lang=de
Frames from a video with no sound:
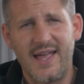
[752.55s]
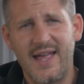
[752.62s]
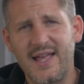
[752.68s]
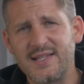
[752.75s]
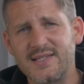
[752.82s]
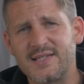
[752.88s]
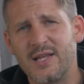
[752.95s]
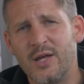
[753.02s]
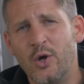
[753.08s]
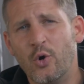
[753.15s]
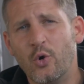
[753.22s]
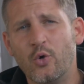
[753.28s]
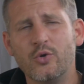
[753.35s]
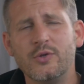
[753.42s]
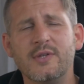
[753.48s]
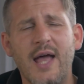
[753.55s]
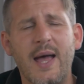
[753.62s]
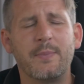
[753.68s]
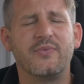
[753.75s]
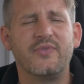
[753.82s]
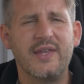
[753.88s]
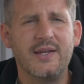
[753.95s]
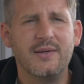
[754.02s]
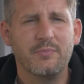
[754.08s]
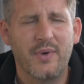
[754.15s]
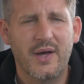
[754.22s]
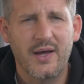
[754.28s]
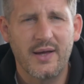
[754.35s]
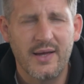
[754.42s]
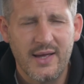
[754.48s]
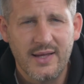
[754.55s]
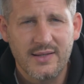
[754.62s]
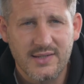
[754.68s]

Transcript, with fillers: es unabdingbar,